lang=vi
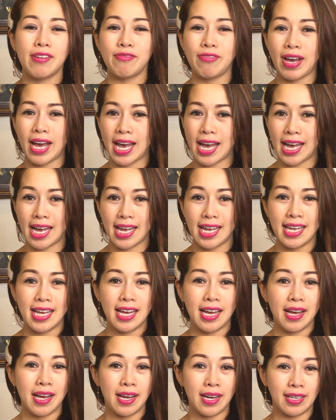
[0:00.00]
Và
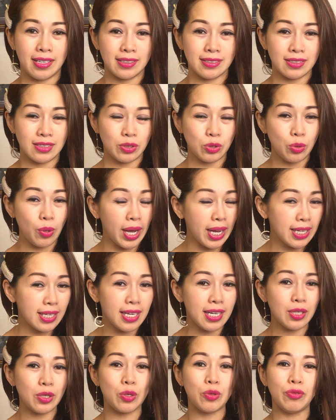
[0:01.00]
à, khoáng
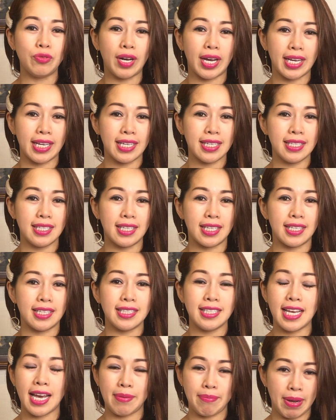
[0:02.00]
chất cũng vậy các anh chị
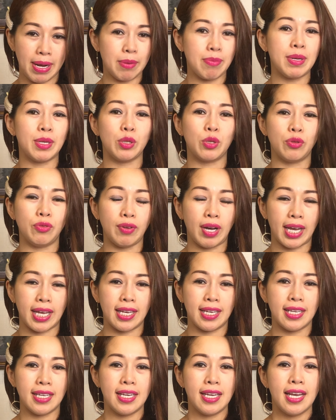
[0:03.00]
da mặt mình cũng
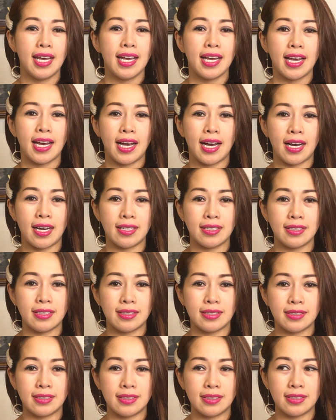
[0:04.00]
vậy à,
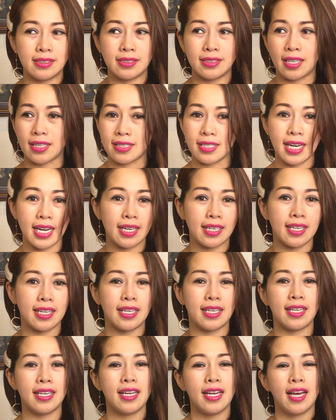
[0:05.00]
ừ, rõ ràng
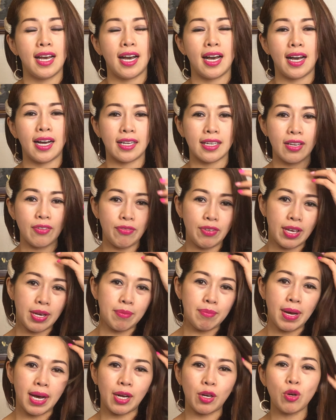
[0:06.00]
thì à, cái việc
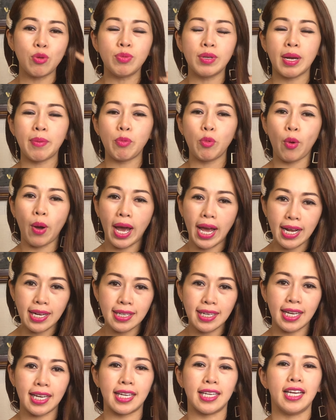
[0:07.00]
mà cung cấp
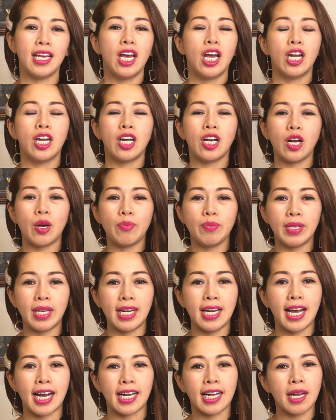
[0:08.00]
khoáng này nó không chỉ
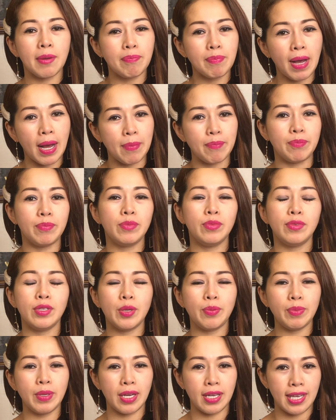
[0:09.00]
là cấp ẩm
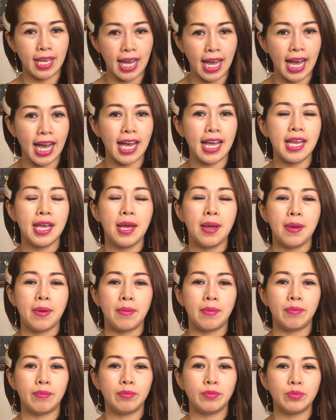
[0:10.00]
giúp cho da
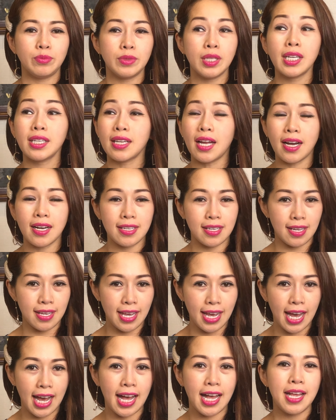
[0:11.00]
ừ, tức thời cho
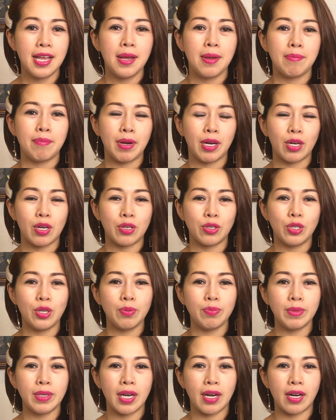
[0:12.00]
da mà còn
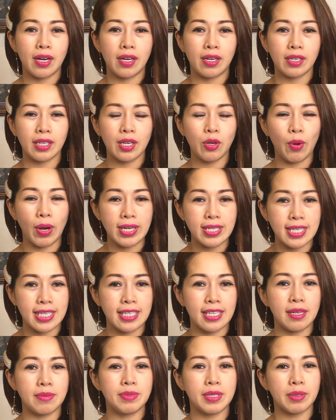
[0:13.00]
giúp cho cái quá trình
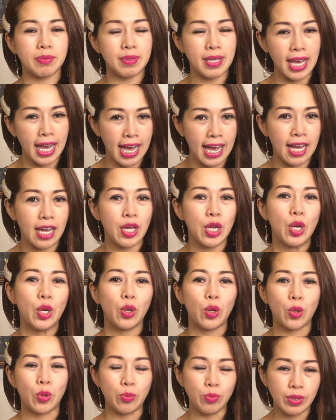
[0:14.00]
chăm sóc da
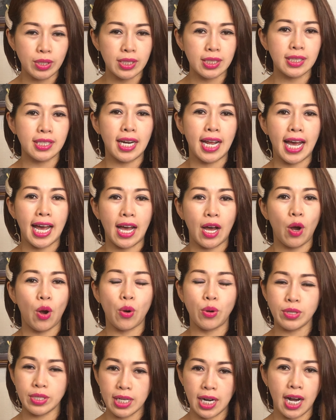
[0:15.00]
cũng như là
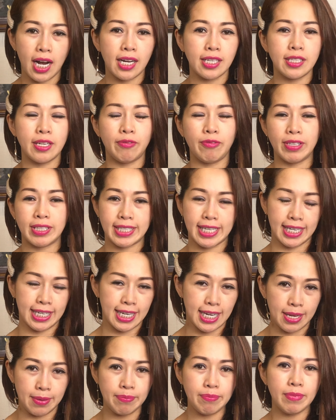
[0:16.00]
hỗ trợ trong việc trang
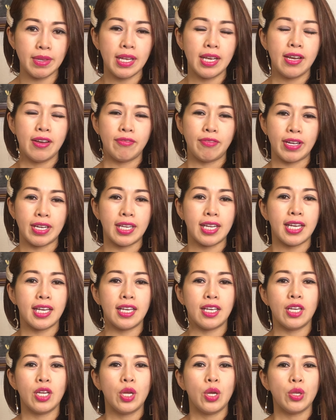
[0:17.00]
điểm vậy
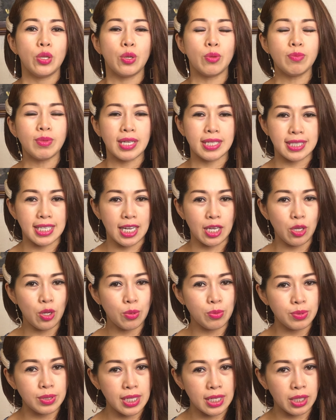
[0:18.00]
thì chúng ta sẽ
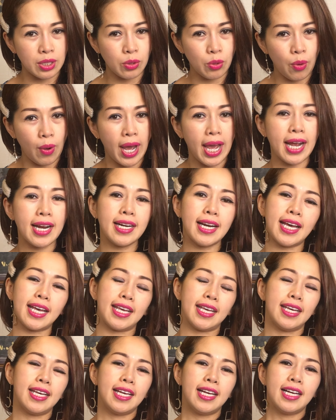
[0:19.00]
dùng xịt khoáng
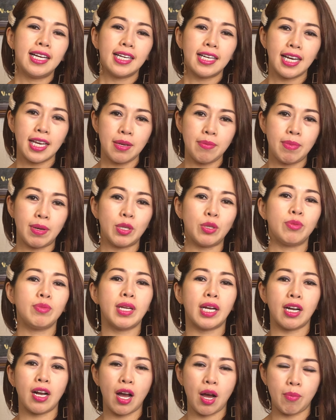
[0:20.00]
này khi mà chúng
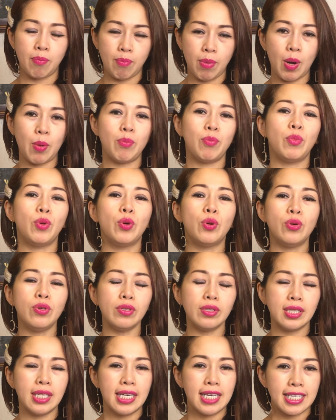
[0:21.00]
ta còn mong
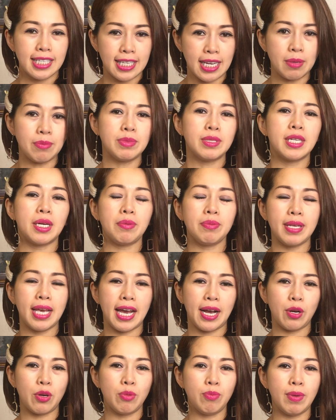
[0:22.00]
muốn chăm sóc
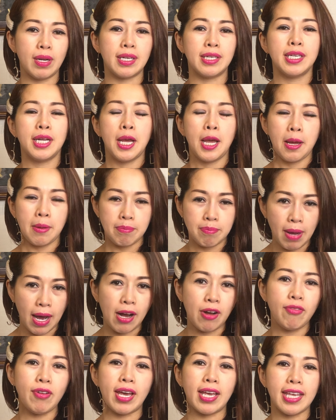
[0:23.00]
da của mình
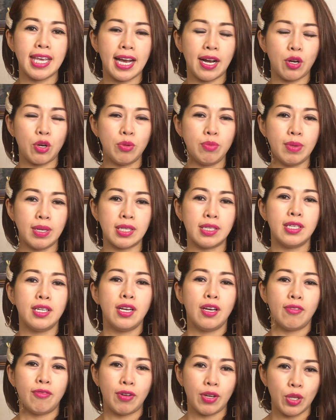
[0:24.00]
bảo vệ da của mình
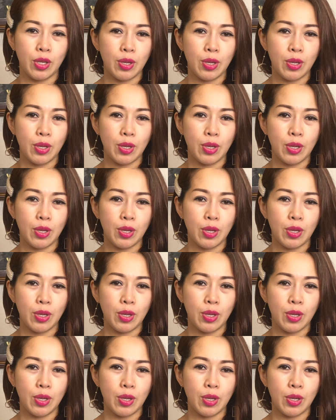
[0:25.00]
và